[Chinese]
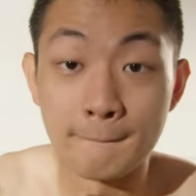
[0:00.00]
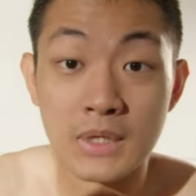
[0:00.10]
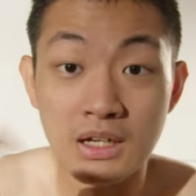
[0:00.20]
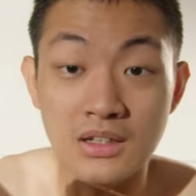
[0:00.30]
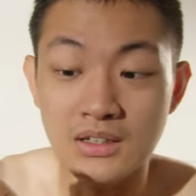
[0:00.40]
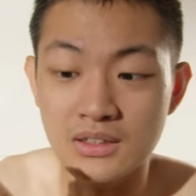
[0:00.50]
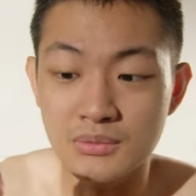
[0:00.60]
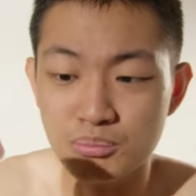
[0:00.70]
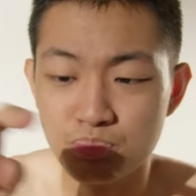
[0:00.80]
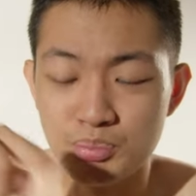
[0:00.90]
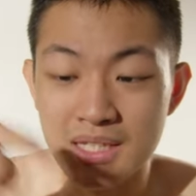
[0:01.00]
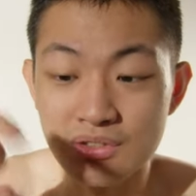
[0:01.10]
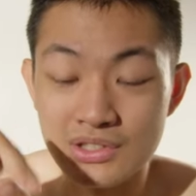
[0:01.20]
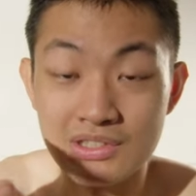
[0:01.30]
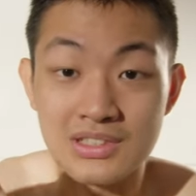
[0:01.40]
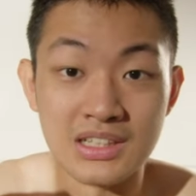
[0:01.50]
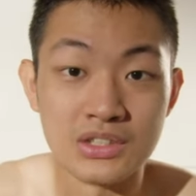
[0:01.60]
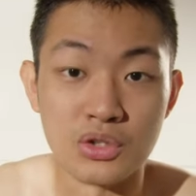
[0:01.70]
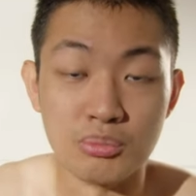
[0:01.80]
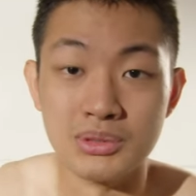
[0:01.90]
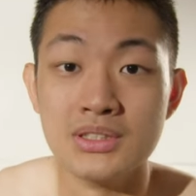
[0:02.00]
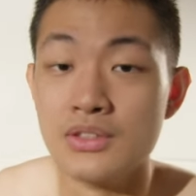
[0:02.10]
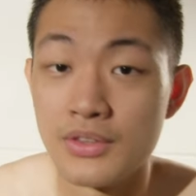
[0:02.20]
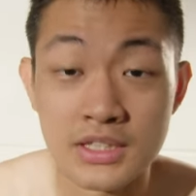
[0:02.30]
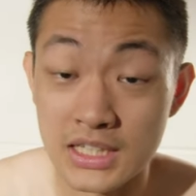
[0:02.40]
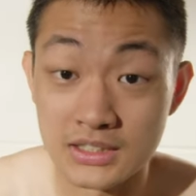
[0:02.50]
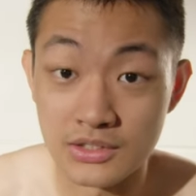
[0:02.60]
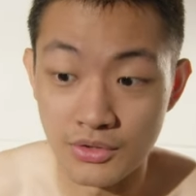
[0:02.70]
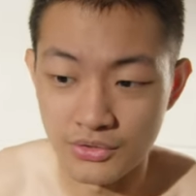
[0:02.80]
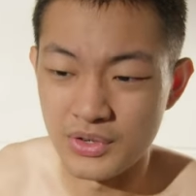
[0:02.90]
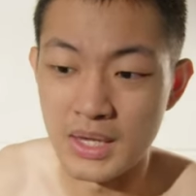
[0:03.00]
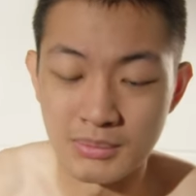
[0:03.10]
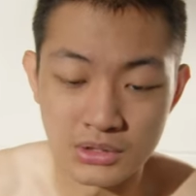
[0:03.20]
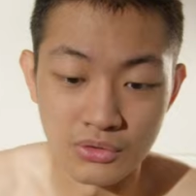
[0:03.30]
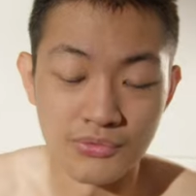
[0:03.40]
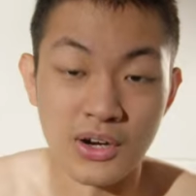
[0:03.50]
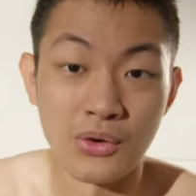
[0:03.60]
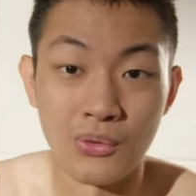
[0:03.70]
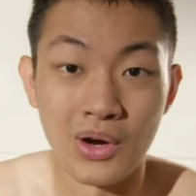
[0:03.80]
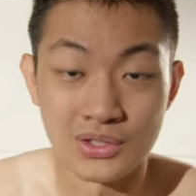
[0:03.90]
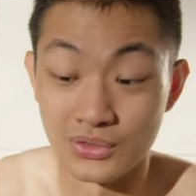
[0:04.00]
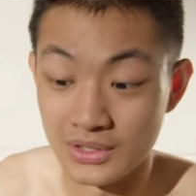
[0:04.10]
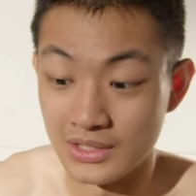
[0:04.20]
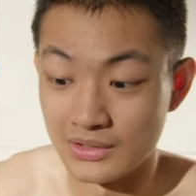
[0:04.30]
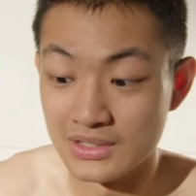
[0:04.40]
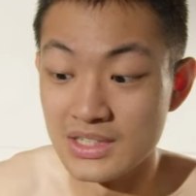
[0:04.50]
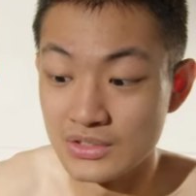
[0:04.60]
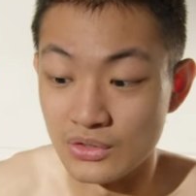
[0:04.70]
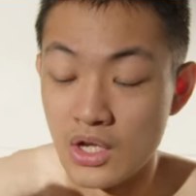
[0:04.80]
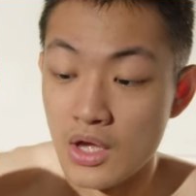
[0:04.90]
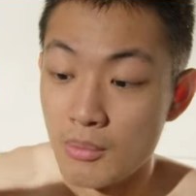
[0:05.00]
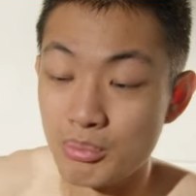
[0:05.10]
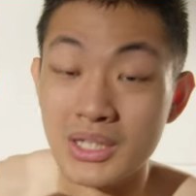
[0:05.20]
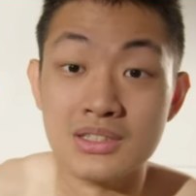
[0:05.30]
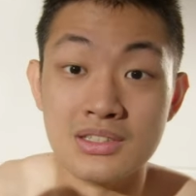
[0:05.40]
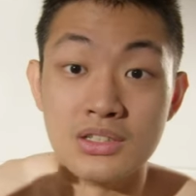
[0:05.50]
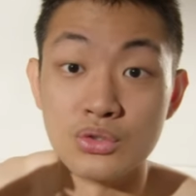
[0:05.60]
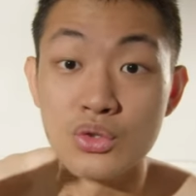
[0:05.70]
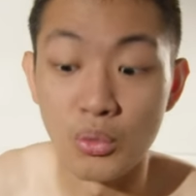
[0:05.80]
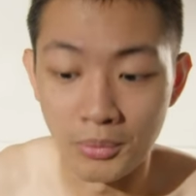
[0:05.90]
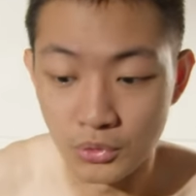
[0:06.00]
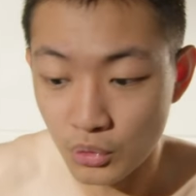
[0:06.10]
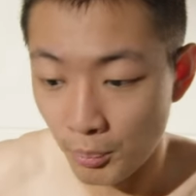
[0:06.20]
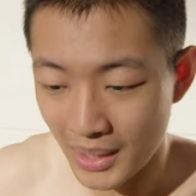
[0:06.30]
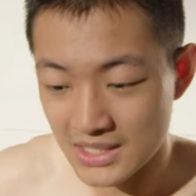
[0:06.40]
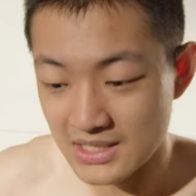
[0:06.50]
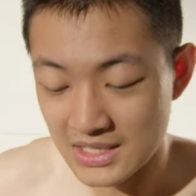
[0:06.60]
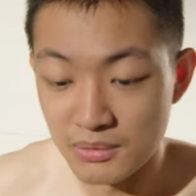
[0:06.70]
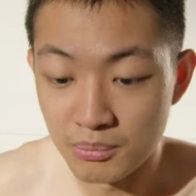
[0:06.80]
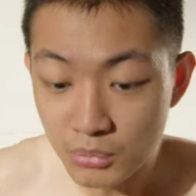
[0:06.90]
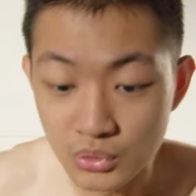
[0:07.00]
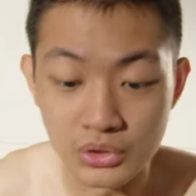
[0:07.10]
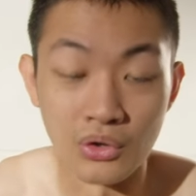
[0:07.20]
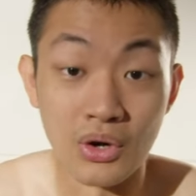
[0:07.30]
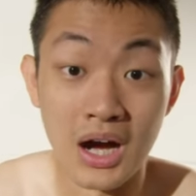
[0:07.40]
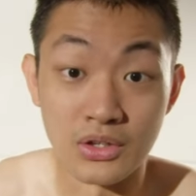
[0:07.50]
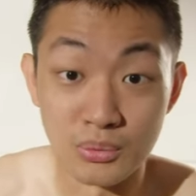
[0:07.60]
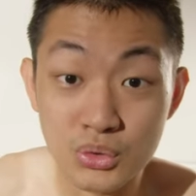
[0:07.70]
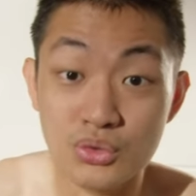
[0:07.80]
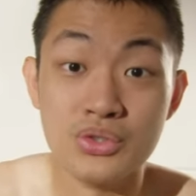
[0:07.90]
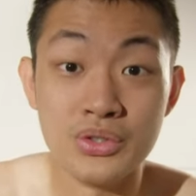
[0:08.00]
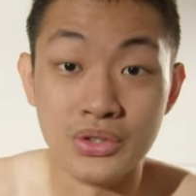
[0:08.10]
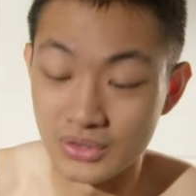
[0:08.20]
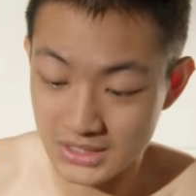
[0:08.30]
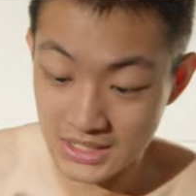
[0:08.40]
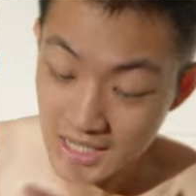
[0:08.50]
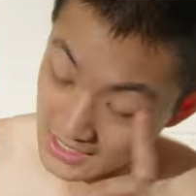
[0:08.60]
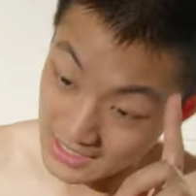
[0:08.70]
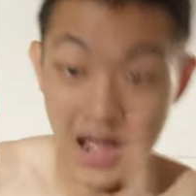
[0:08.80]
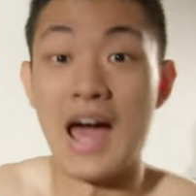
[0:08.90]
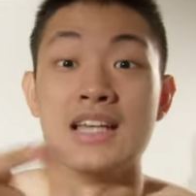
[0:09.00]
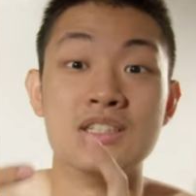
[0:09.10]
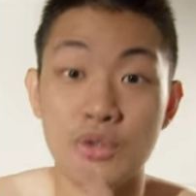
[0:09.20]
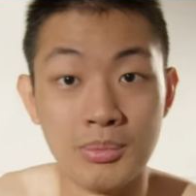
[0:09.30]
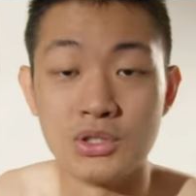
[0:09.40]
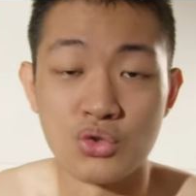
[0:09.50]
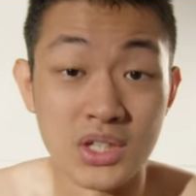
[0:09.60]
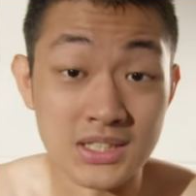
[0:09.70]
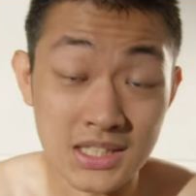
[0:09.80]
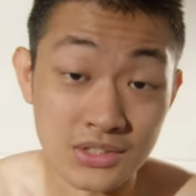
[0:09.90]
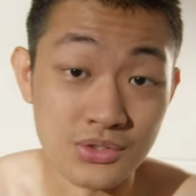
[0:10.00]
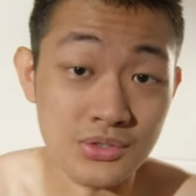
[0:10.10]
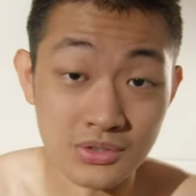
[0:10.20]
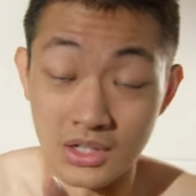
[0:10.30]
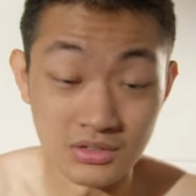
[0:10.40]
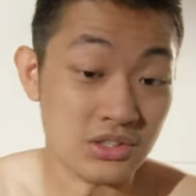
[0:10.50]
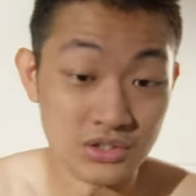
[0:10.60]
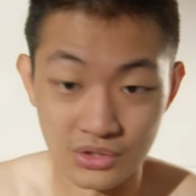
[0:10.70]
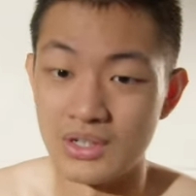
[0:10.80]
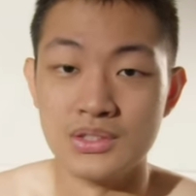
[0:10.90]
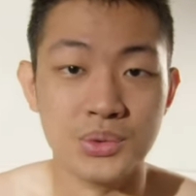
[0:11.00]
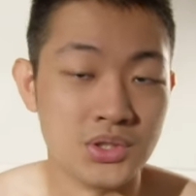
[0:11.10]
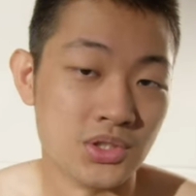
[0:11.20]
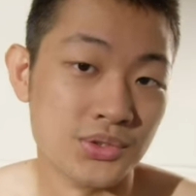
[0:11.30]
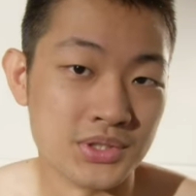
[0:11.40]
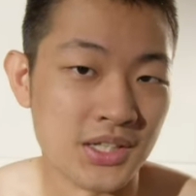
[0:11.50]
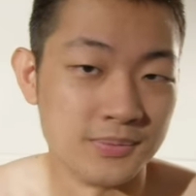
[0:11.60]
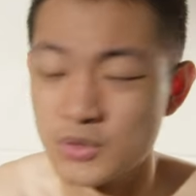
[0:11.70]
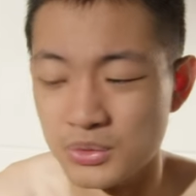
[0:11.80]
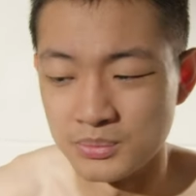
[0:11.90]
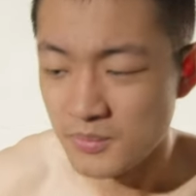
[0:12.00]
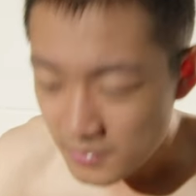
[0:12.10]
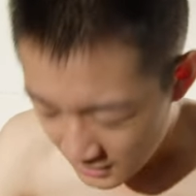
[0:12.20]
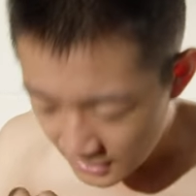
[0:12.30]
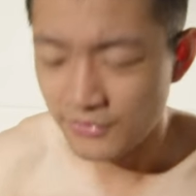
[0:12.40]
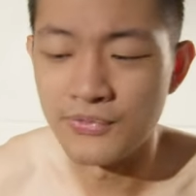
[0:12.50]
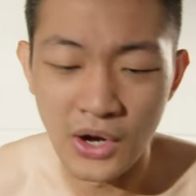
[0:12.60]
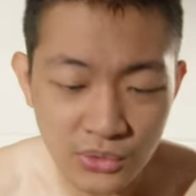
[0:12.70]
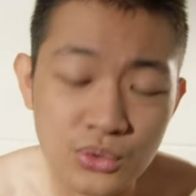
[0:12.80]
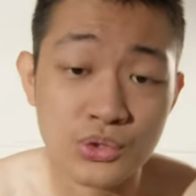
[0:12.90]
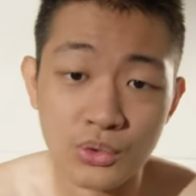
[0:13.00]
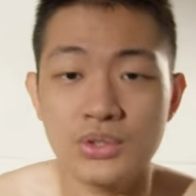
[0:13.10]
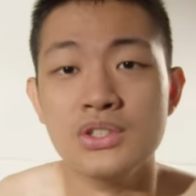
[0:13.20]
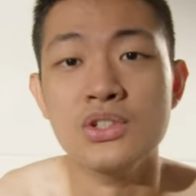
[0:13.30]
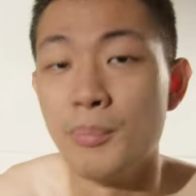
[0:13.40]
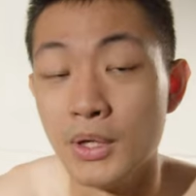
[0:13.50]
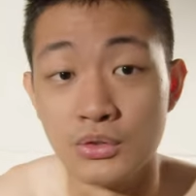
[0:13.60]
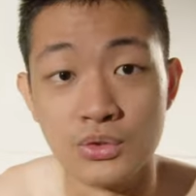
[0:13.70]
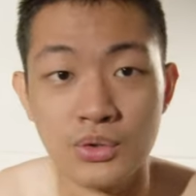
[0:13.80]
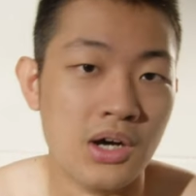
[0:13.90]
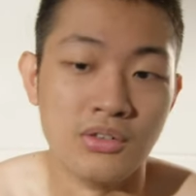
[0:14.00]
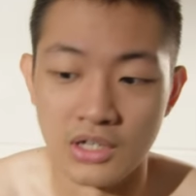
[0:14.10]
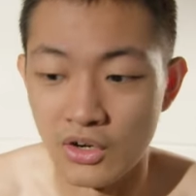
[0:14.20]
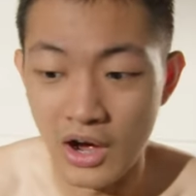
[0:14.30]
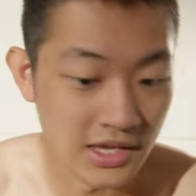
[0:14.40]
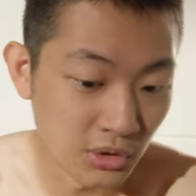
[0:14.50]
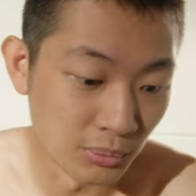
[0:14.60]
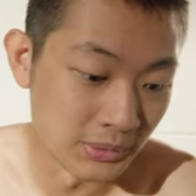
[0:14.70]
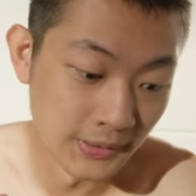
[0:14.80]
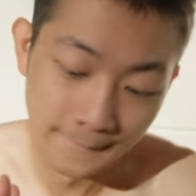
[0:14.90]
呃编织的那种，不是像是 three m 那种防刮手套，是那种编织的。所以我们如果搬一些木头啊有木屑的东西，还是会被穿进去，然后你手还是会受伤。就。防护措施都没有做好，然后还要我们